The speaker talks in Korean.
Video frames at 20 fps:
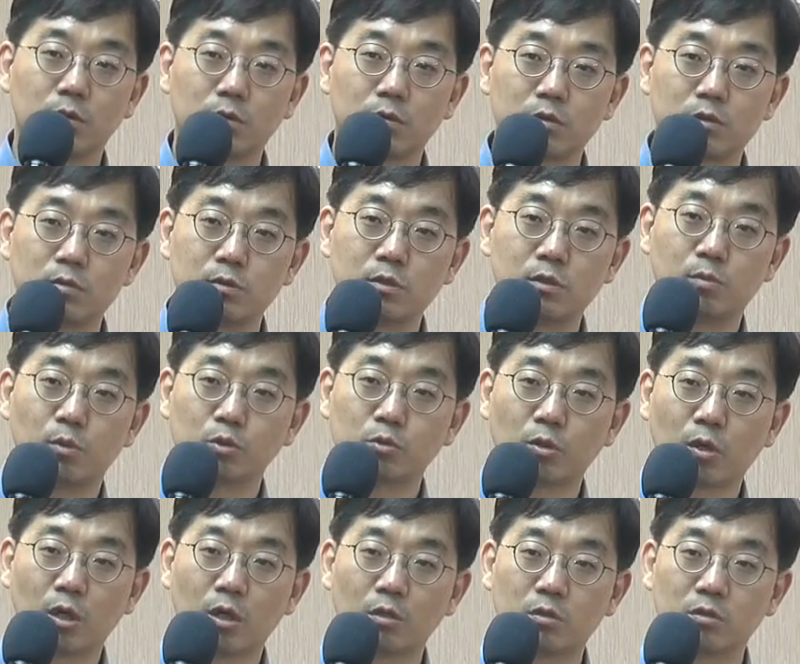신을
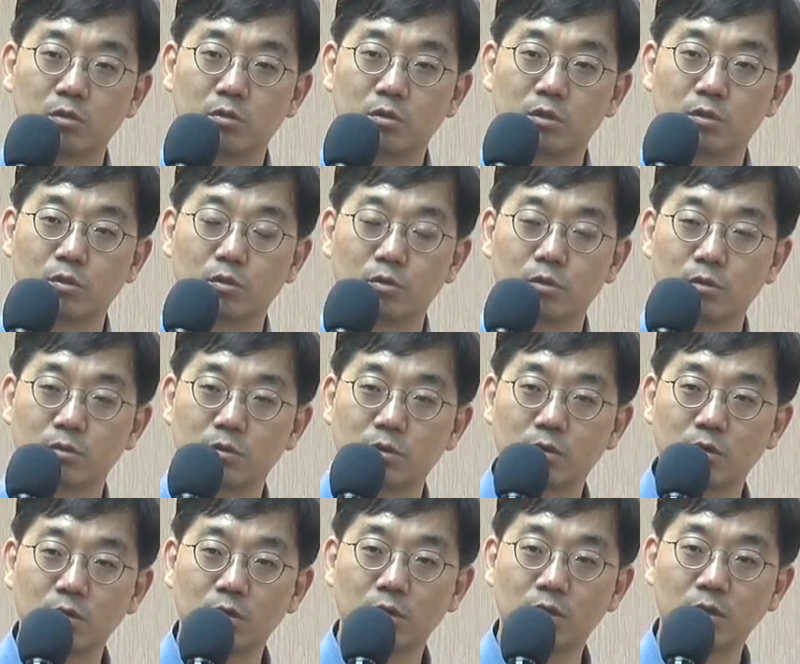벗어라 그러더니 너는
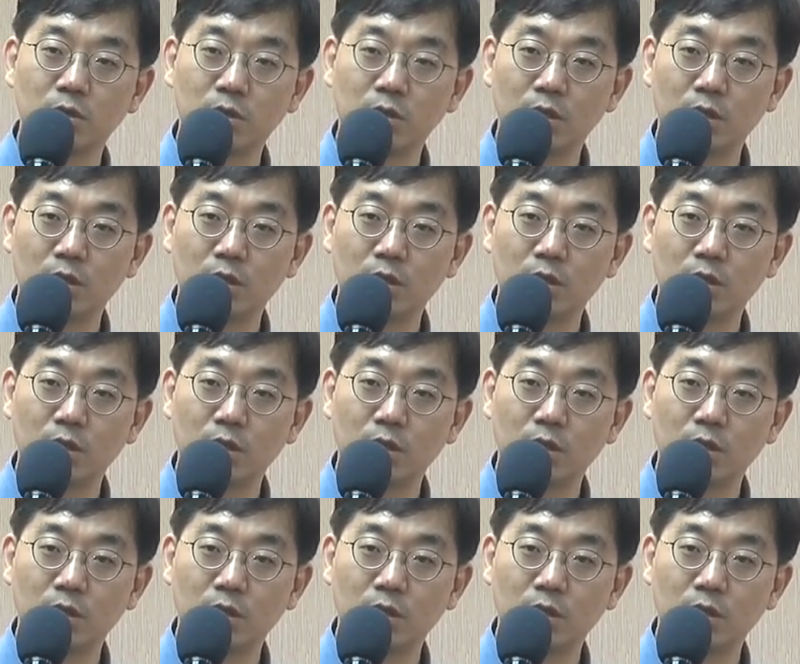에? 어?